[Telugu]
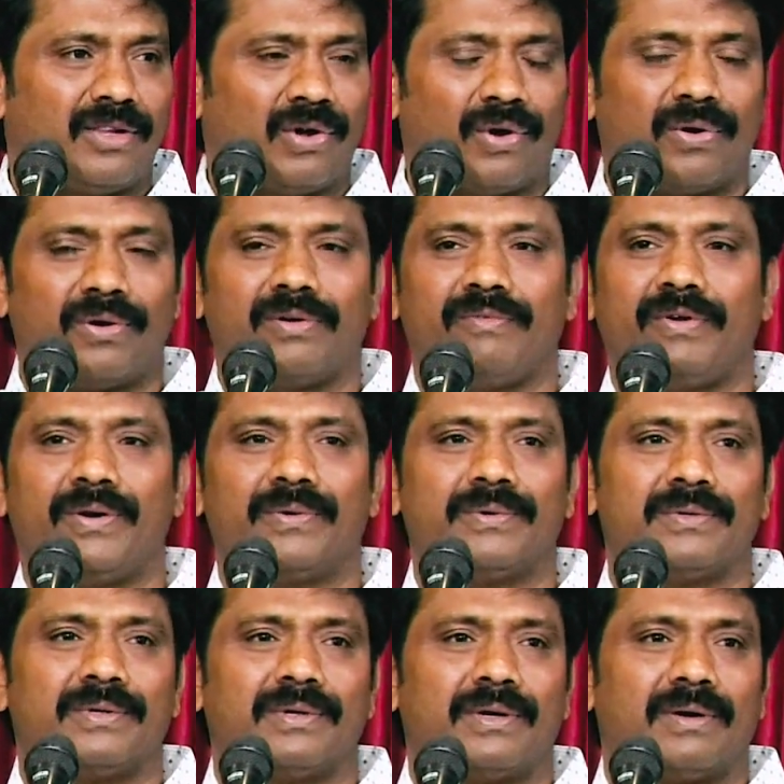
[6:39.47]
ధోరణువిడు
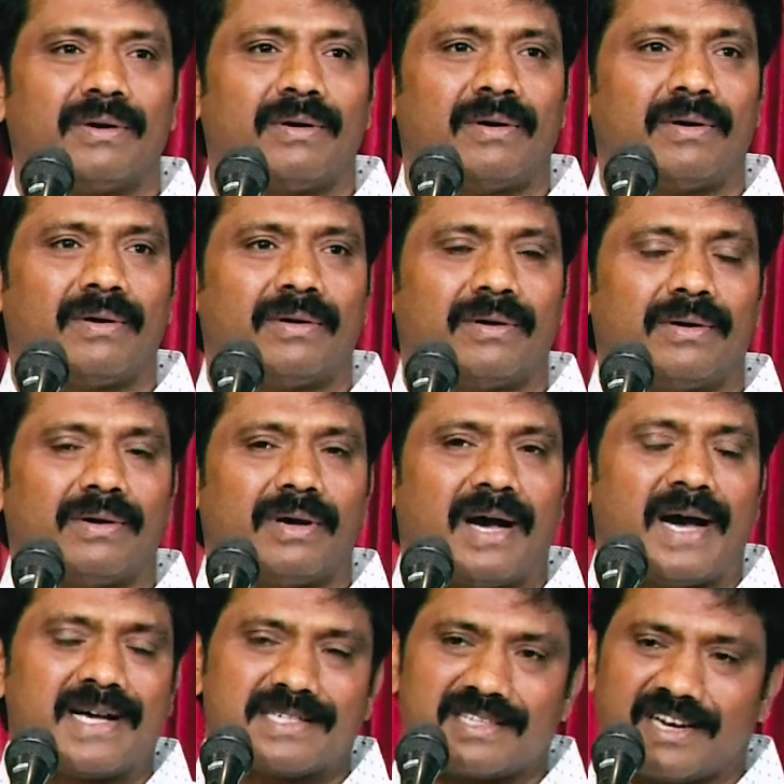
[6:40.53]
వీడు
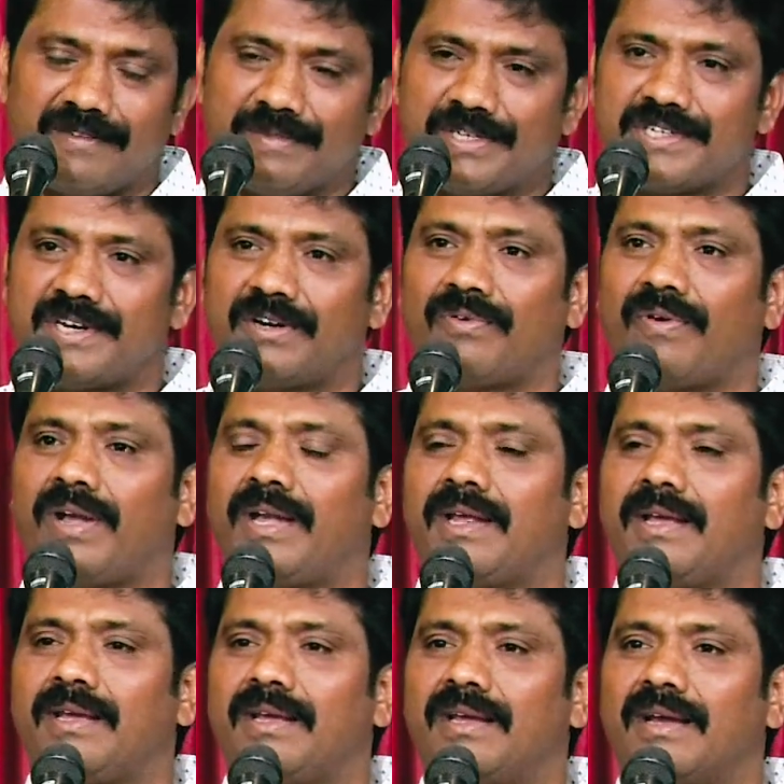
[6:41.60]
ఆశ్రయం
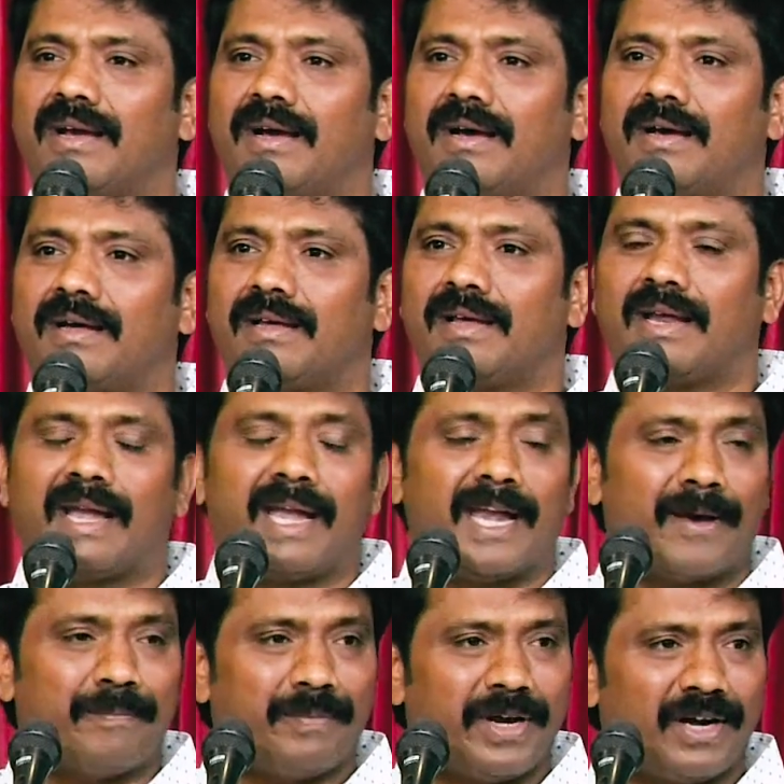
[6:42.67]
ఇచ్చినటువంటి
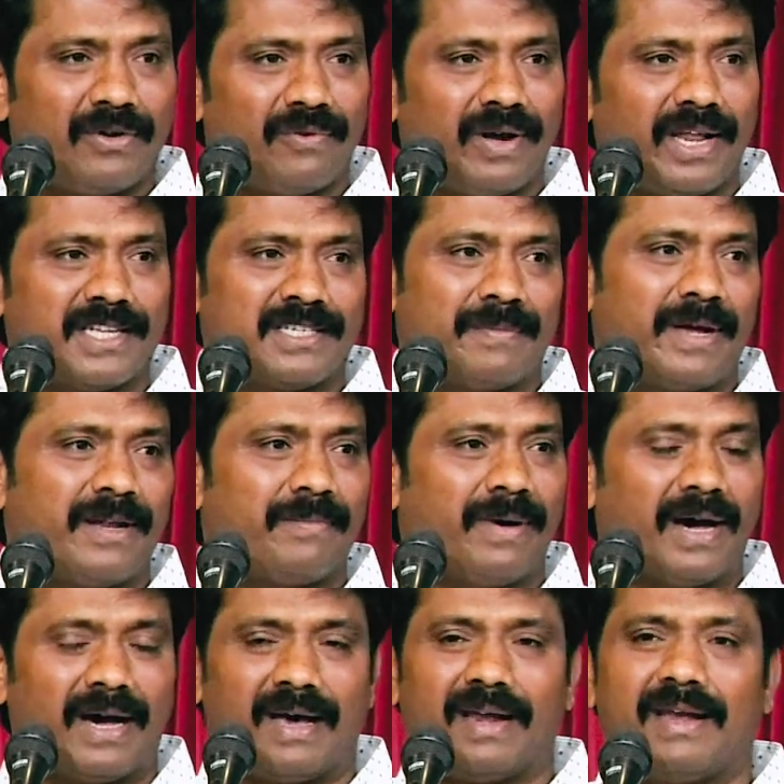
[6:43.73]
నమ్మినటువంటి యజమాని
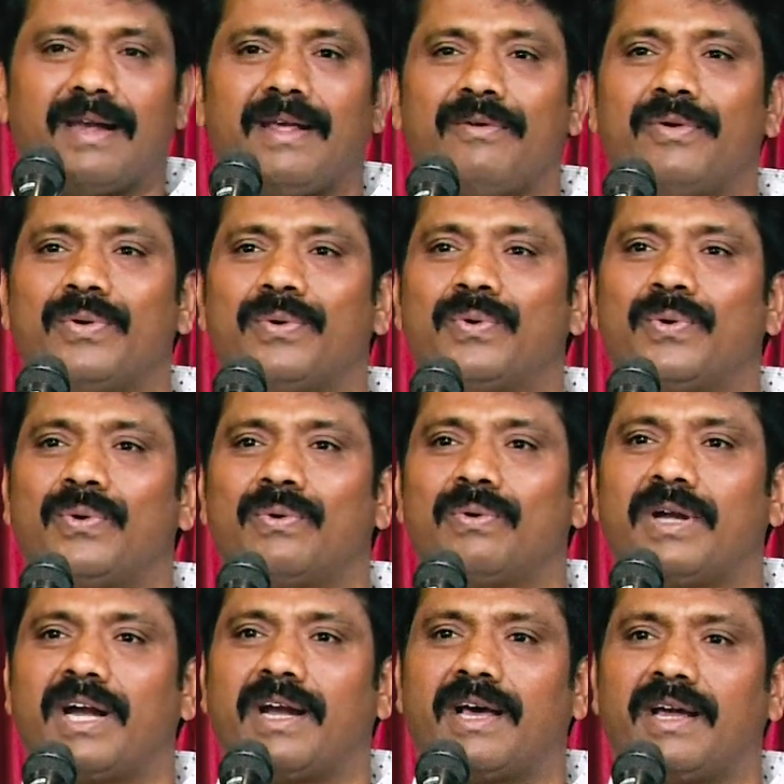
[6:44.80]
భార్యనే వీడు
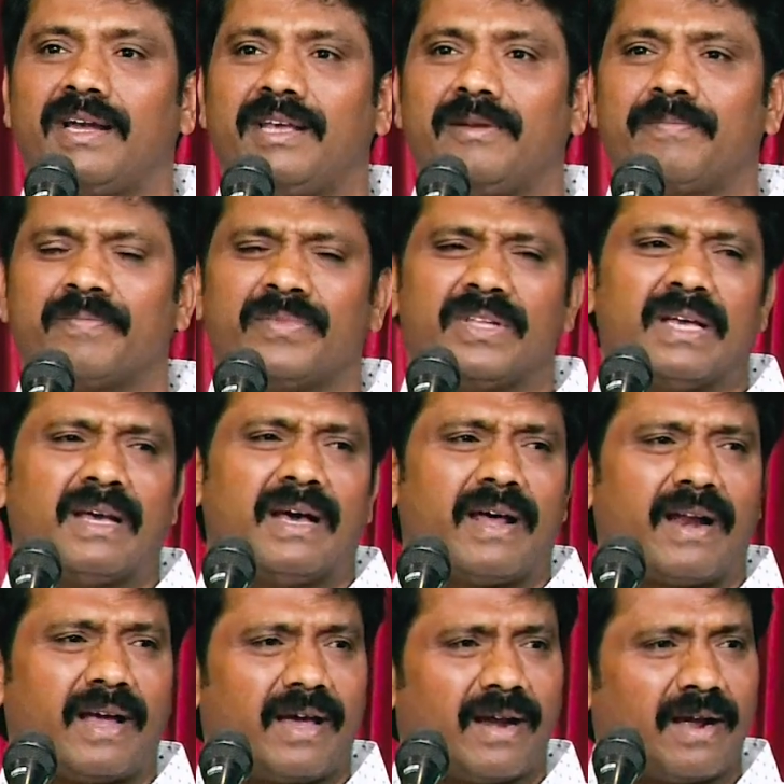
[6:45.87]
కోరుకుంటాడా అని
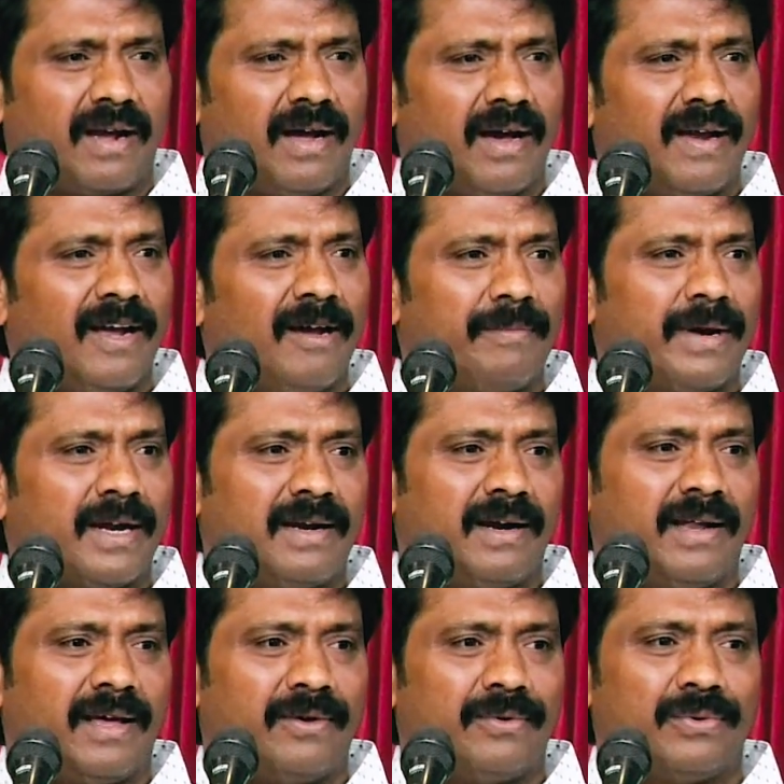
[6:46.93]
రకరకాలుగా
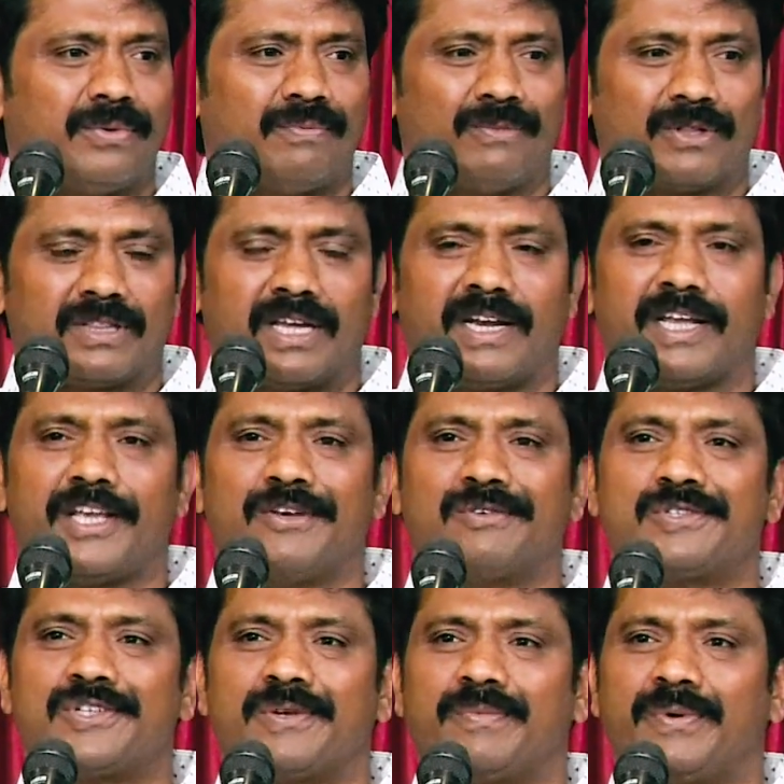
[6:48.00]
మాట్లాడారు మొత్తానికి
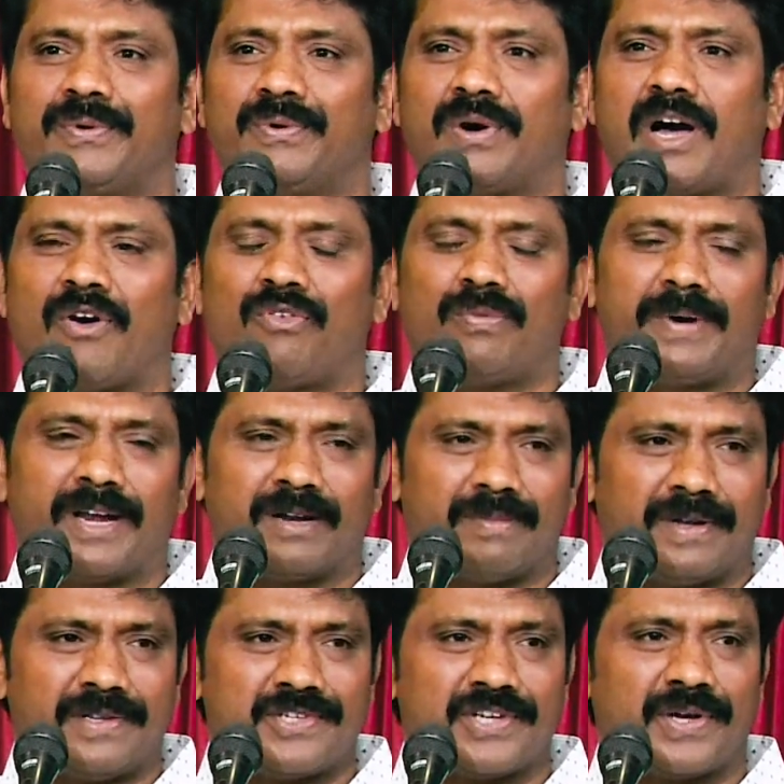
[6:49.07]
యోసేపును
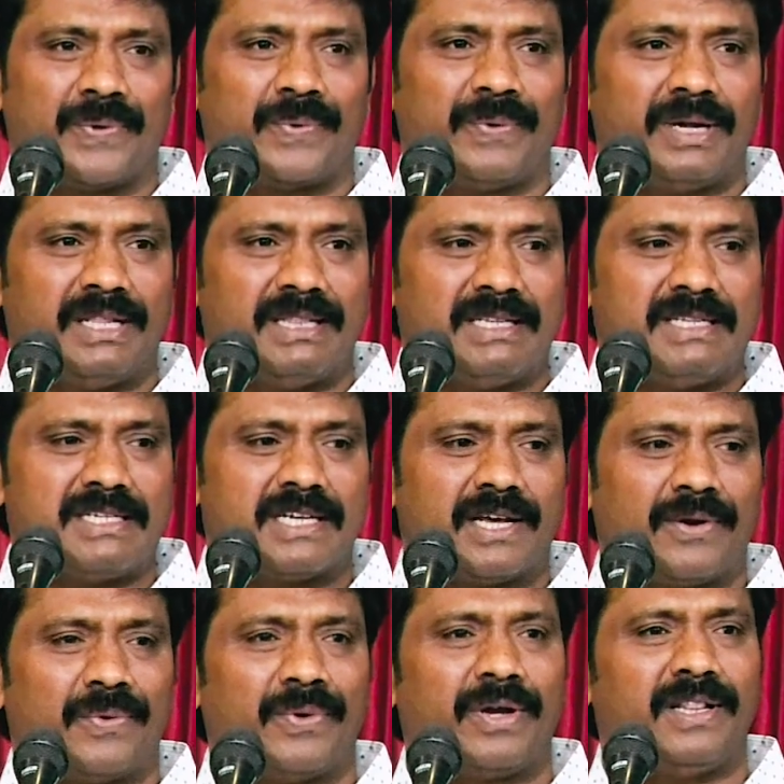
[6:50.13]
అవమానపరిచారు
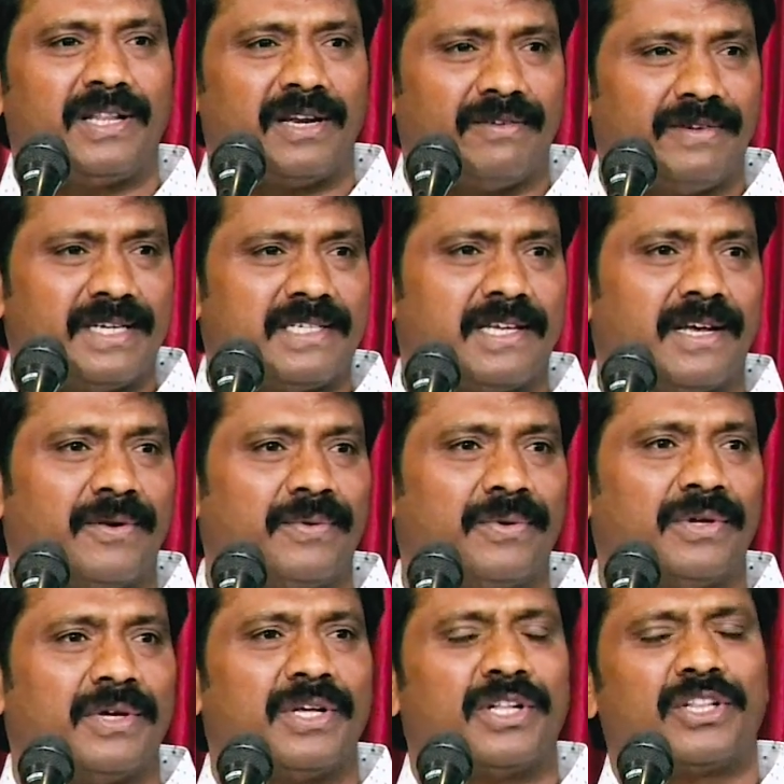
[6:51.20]
నిందించారు నిందలు వేశారు
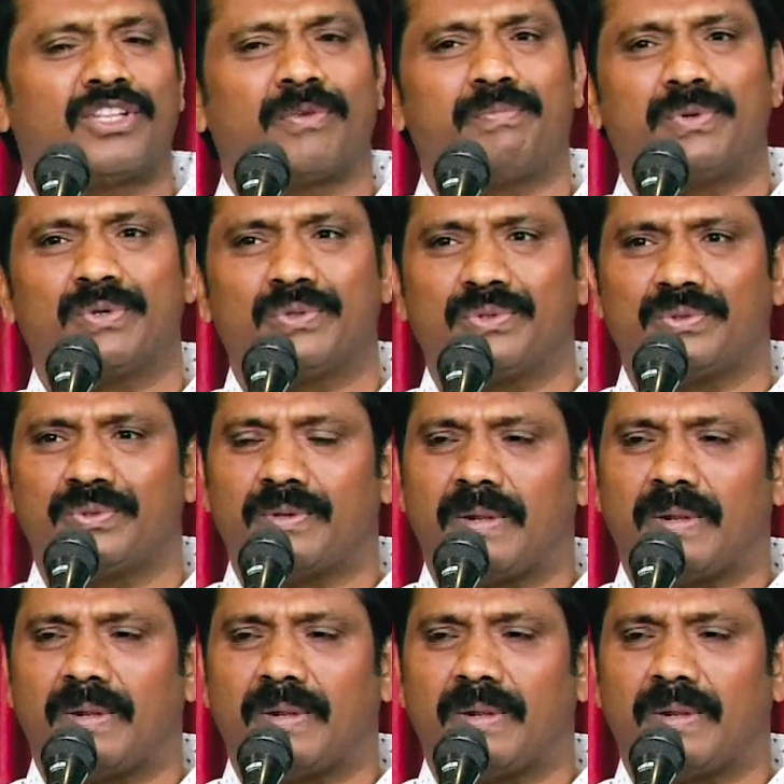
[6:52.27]
తప్పుడు